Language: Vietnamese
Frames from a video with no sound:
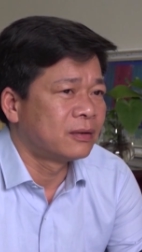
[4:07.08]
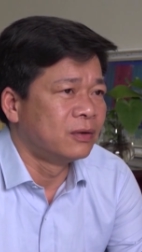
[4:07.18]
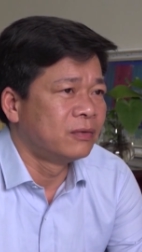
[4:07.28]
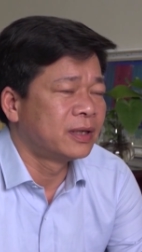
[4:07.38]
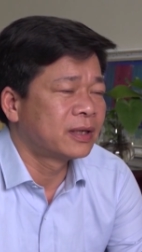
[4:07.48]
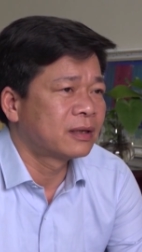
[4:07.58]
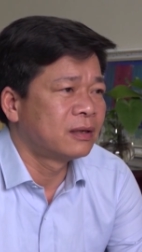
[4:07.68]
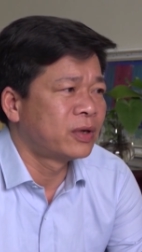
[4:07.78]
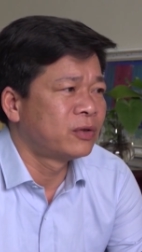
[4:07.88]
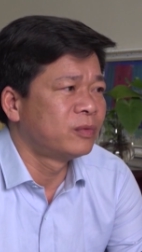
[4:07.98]
Đối với các
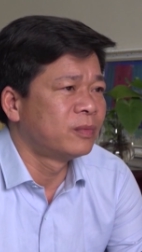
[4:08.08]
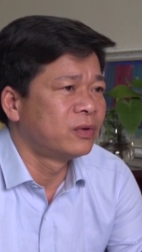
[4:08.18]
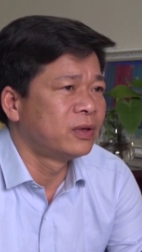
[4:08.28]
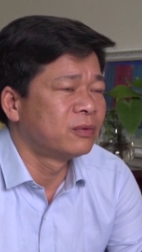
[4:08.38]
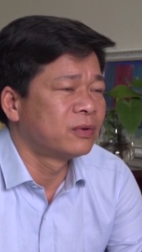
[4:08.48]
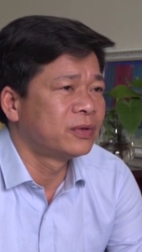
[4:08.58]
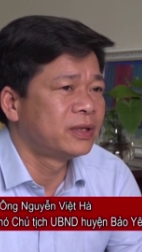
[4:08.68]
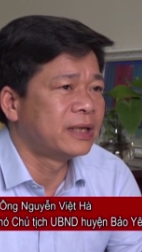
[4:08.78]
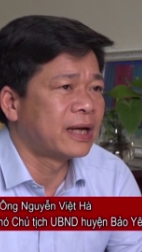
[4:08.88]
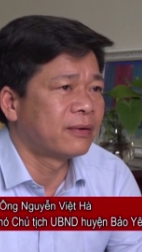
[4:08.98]
cơ quan chuyên môn thì chúng tôi
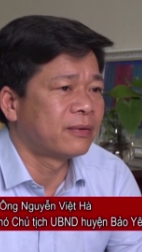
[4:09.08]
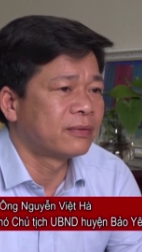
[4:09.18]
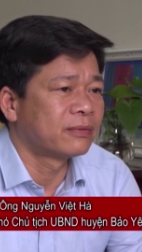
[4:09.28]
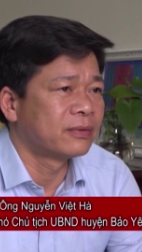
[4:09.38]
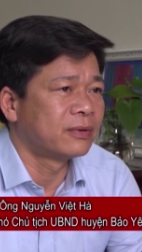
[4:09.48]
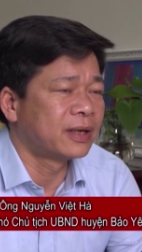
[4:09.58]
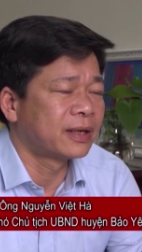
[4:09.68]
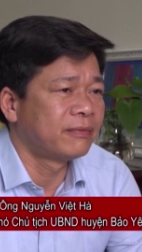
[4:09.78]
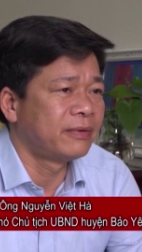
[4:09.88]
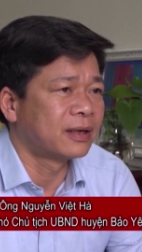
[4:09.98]
chỉ đạo đó là
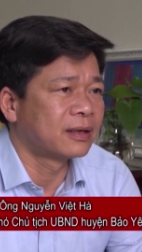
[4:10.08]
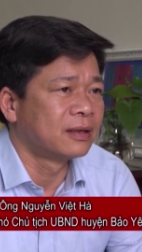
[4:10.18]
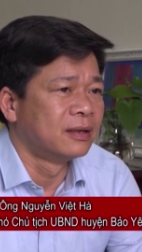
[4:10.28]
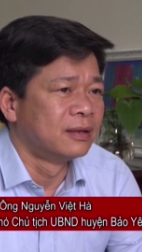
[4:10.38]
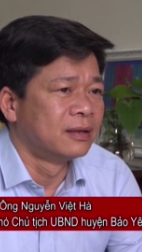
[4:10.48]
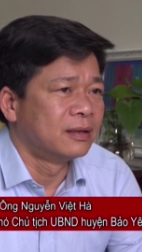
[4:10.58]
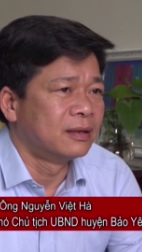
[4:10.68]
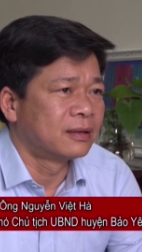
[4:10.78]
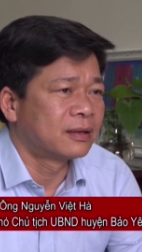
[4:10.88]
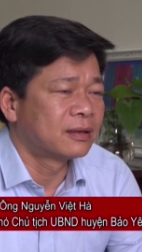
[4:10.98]
cái việc
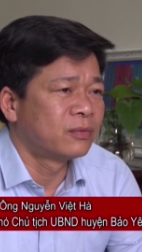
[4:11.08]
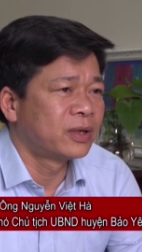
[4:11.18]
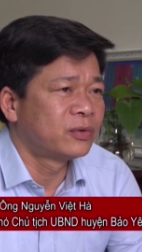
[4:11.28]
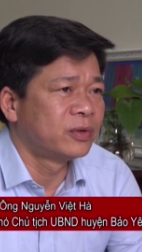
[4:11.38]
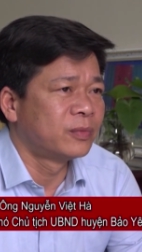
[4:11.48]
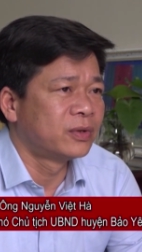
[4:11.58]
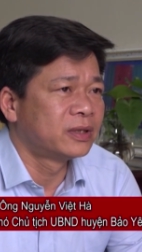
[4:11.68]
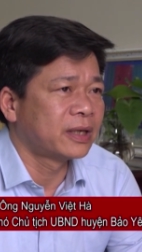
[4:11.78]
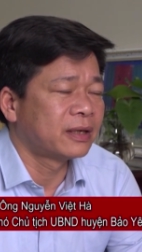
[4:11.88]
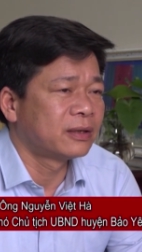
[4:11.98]
ờ, các cơ quan chuyên môn
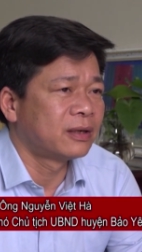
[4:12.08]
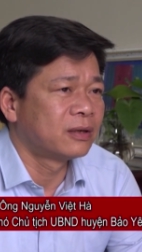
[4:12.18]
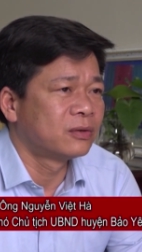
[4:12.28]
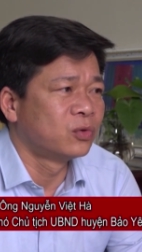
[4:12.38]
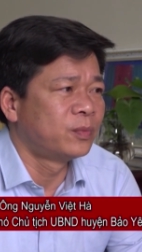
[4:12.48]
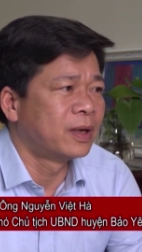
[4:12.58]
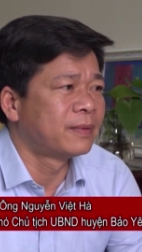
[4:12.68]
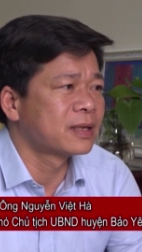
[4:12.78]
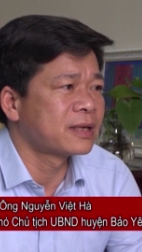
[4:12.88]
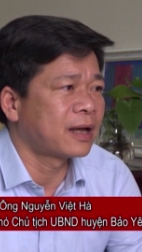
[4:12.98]
sẽ ờ, giúp hợp
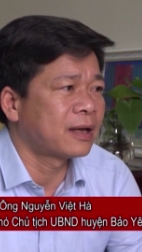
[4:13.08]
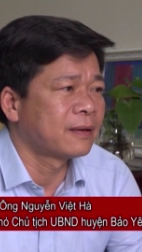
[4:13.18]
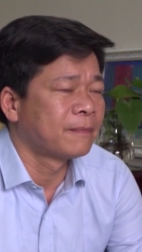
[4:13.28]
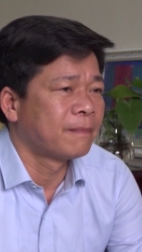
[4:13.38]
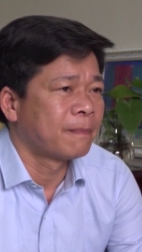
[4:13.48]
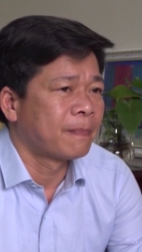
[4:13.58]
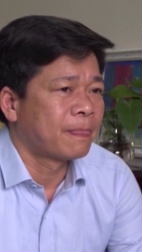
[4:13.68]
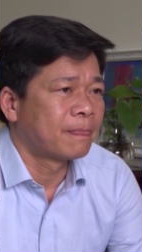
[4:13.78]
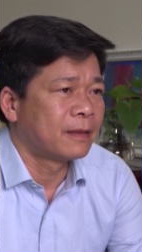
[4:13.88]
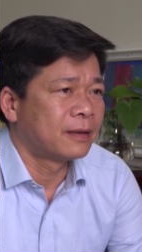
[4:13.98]
tác xã
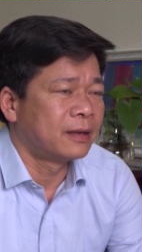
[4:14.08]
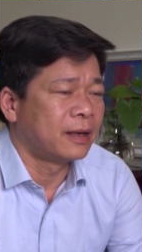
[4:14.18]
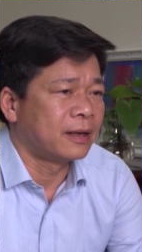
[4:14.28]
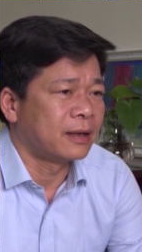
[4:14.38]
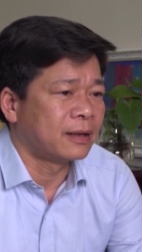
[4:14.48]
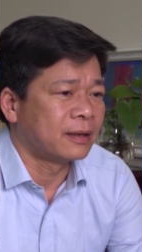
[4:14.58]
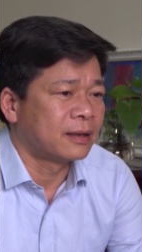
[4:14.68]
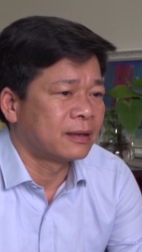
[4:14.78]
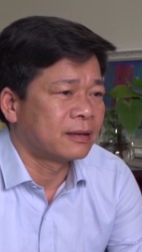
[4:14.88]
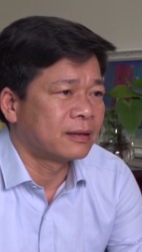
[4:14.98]
À, để
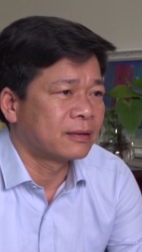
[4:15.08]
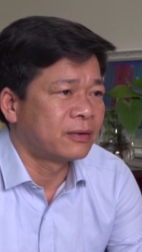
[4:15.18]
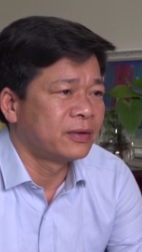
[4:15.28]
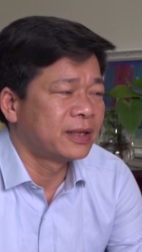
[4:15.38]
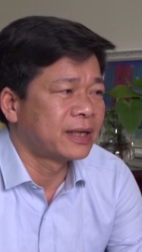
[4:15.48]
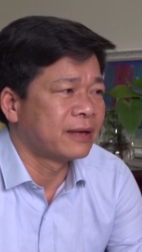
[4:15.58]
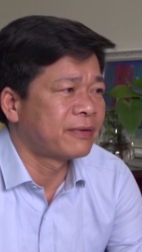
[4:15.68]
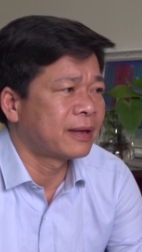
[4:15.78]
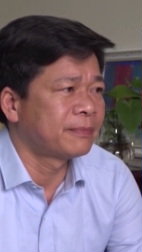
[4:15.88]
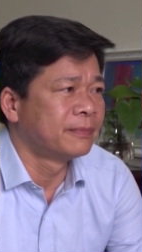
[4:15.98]
à, có những giải
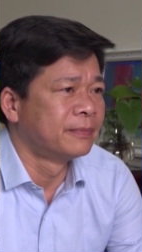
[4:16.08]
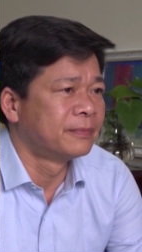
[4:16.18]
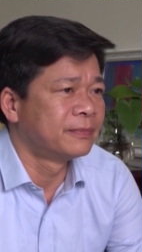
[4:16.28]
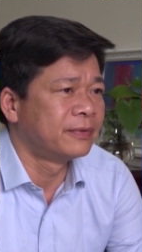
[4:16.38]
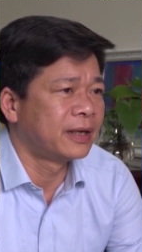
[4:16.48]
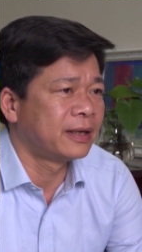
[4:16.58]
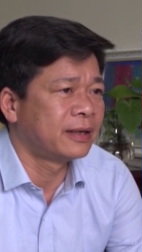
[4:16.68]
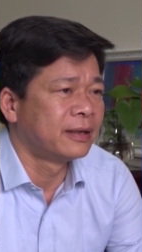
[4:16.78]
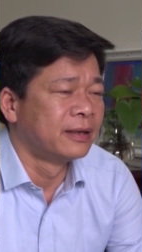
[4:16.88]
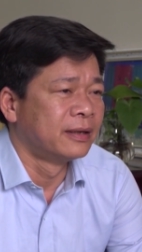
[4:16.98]
pháp
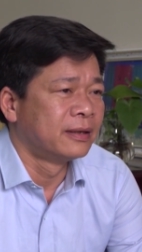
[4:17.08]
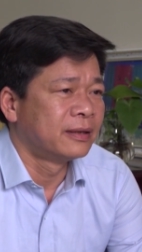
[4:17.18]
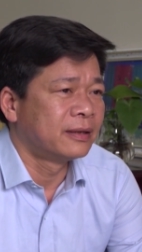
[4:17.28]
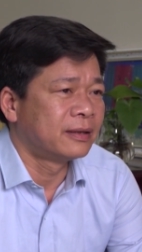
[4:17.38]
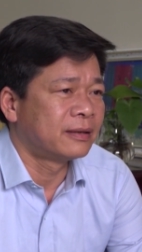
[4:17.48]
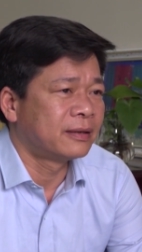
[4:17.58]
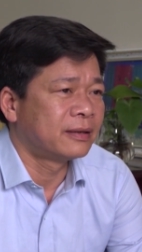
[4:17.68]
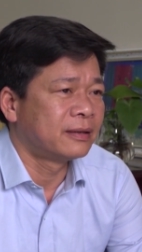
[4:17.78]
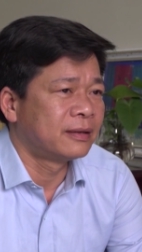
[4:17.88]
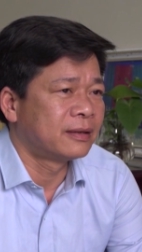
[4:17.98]
về à,
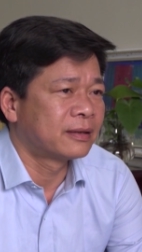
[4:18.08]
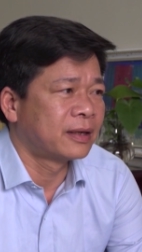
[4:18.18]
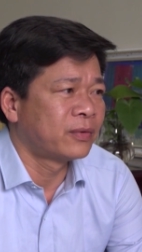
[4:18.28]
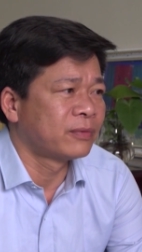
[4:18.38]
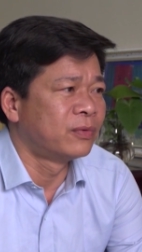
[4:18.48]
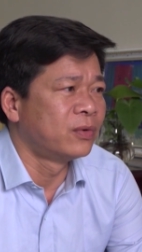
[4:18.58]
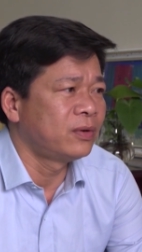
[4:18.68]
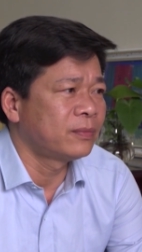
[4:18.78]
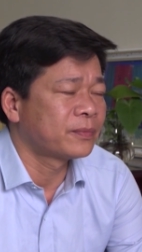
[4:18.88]
kế hoạch vốn